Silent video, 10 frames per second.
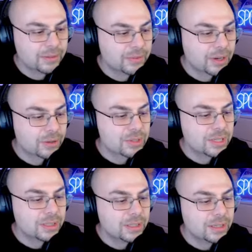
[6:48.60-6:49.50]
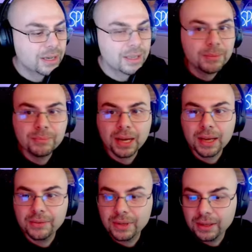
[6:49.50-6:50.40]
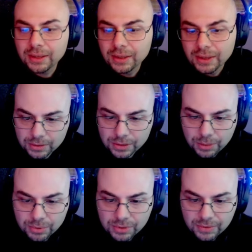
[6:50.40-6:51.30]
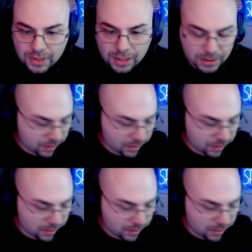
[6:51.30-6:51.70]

farò sentire in breve. La posso fare?